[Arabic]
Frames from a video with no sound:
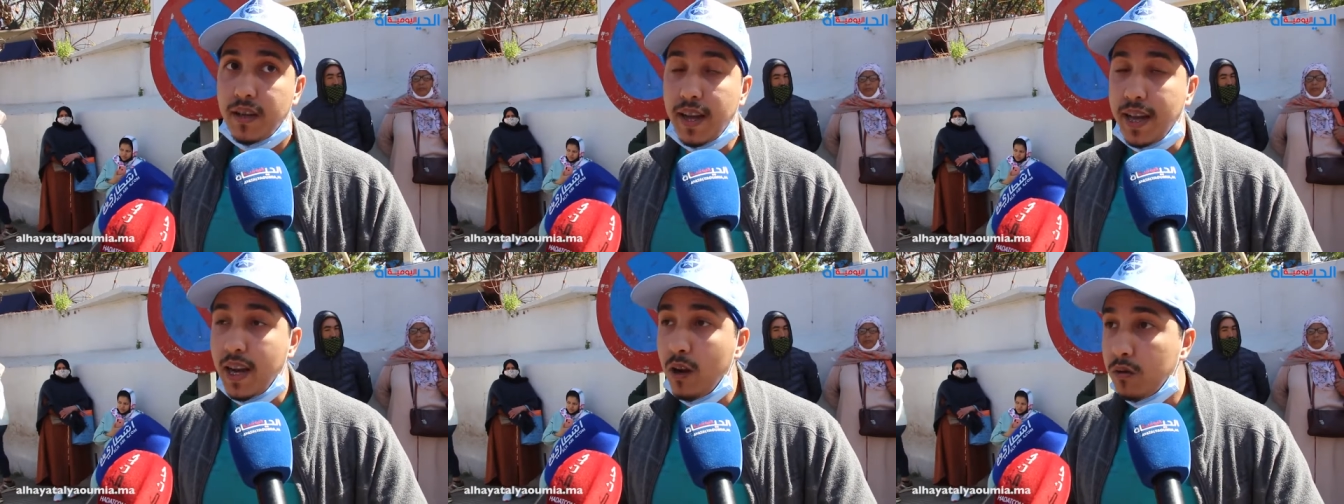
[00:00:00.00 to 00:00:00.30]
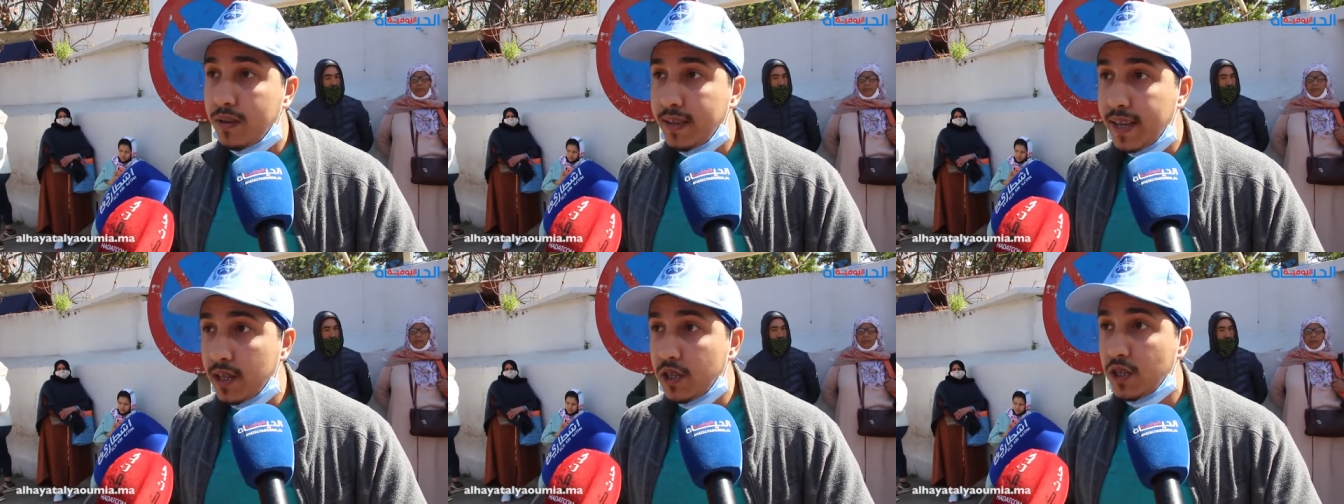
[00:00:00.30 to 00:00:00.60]
على
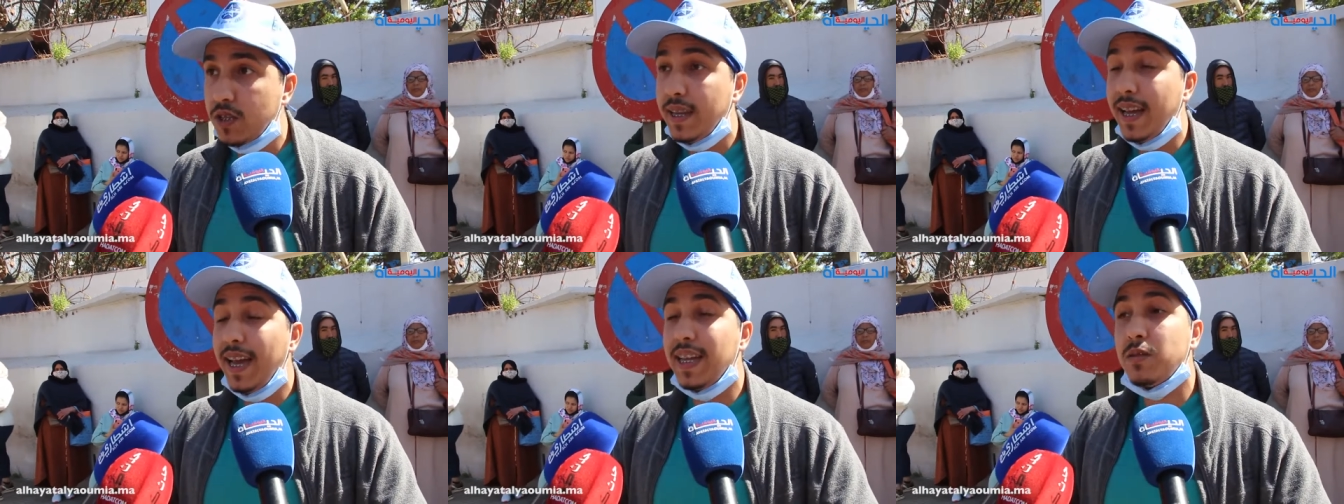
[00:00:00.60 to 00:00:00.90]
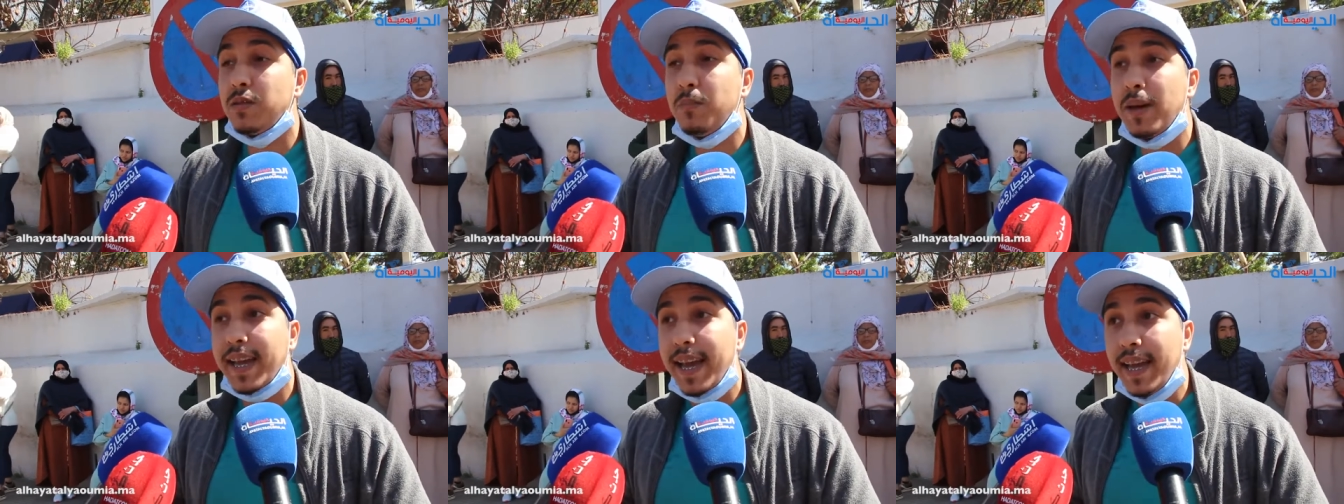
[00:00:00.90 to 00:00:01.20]
وداش
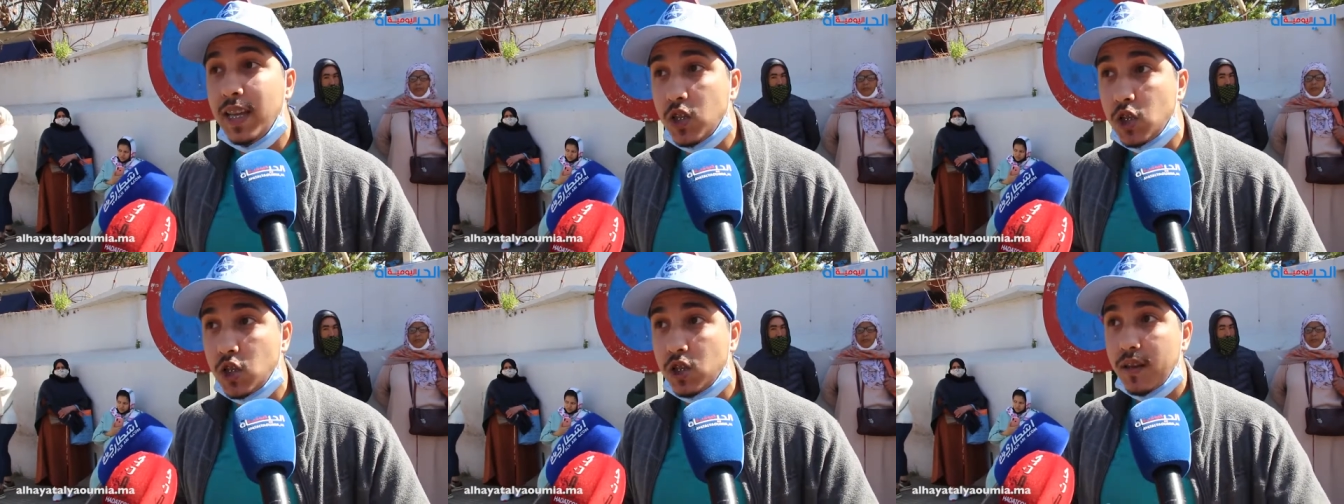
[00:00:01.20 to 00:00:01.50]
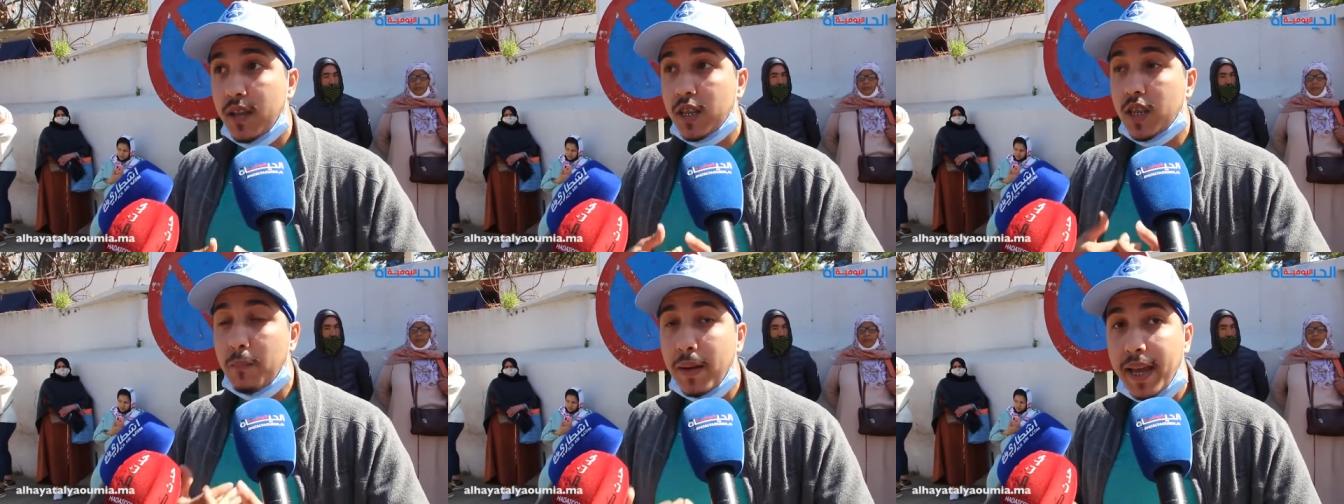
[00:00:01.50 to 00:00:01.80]
حيت ما كاينش
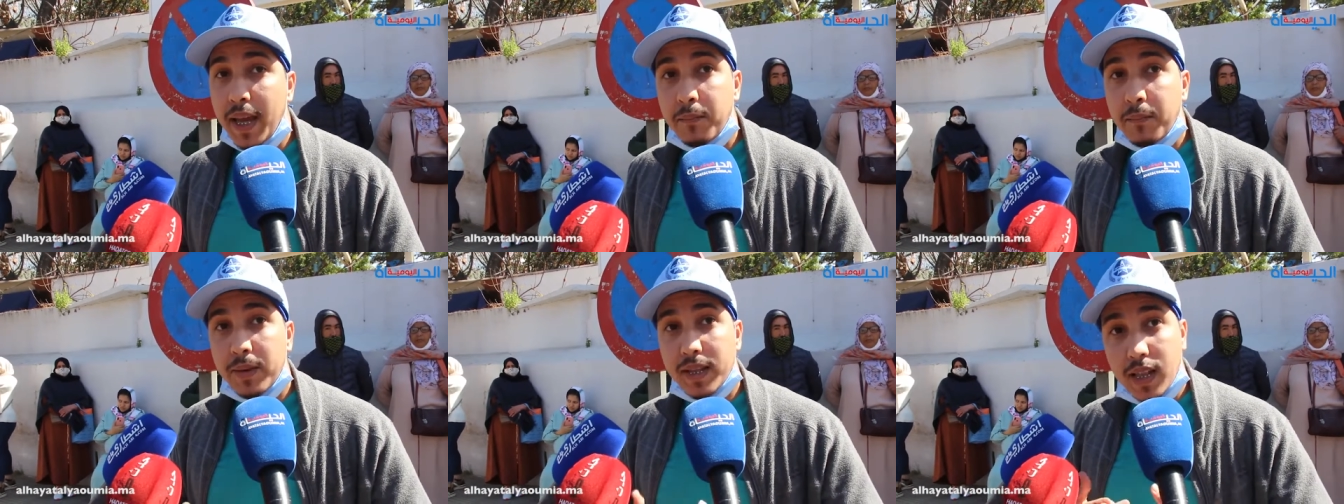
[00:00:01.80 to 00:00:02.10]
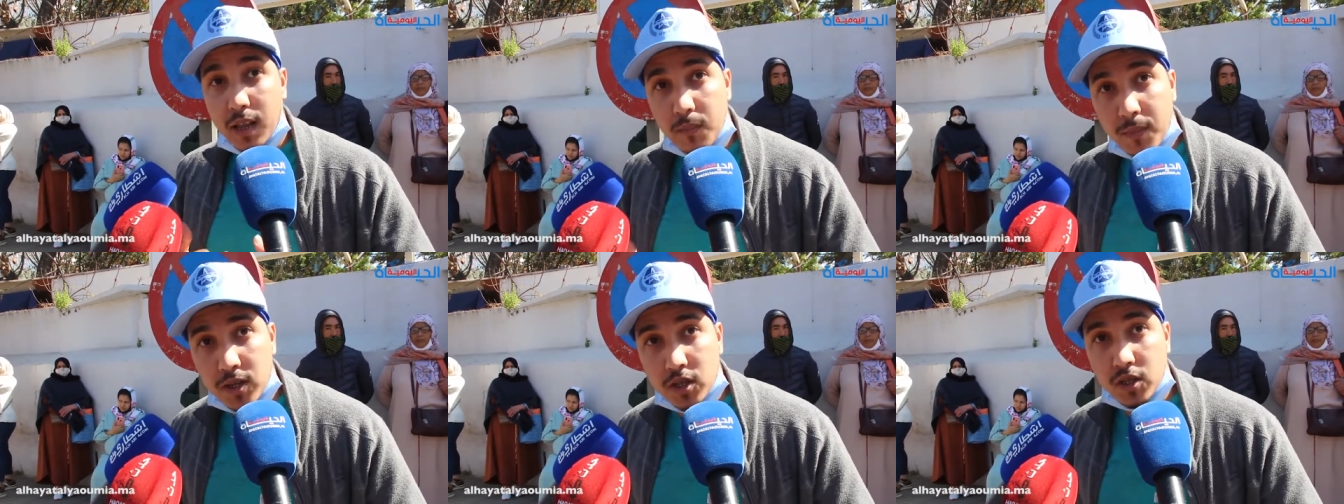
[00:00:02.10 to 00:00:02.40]
طبيب
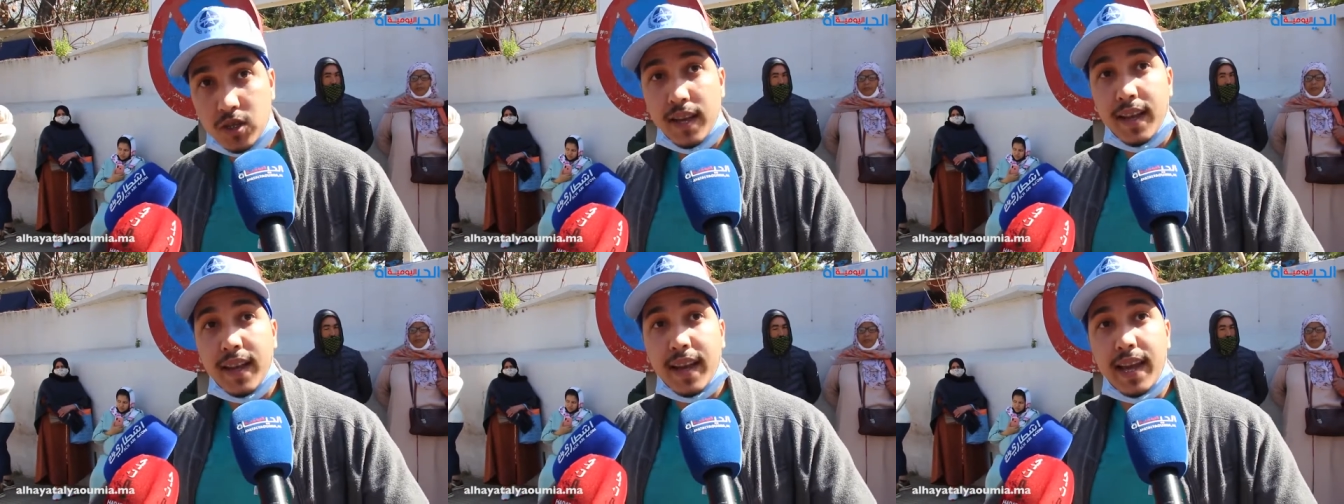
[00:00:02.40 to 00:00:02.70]
البنش